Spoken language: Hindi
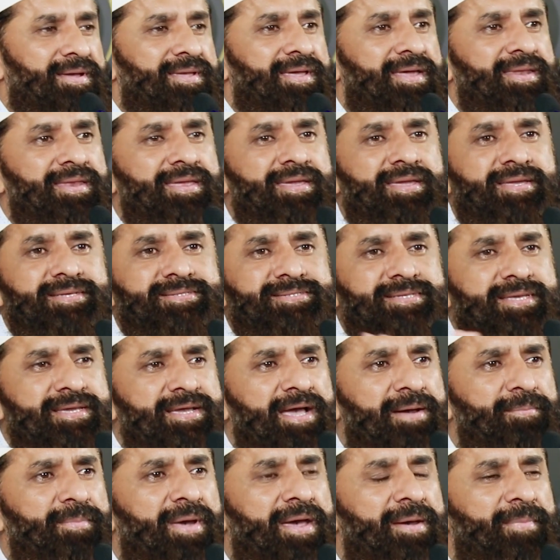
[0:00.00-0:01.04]
यानी किसी
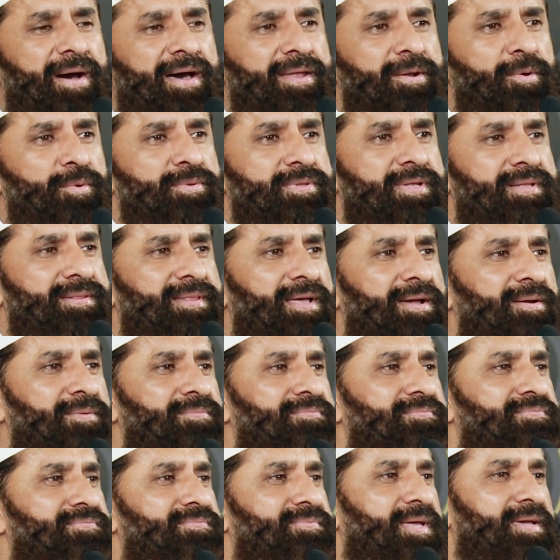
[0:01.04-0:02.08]
का मेहमान होता था
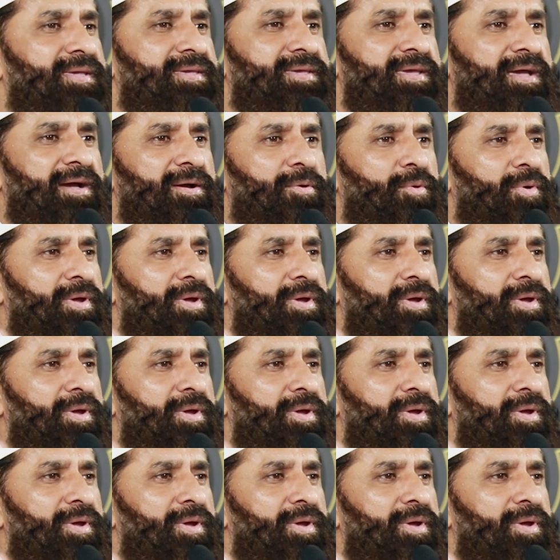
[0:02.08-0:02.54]
तकिया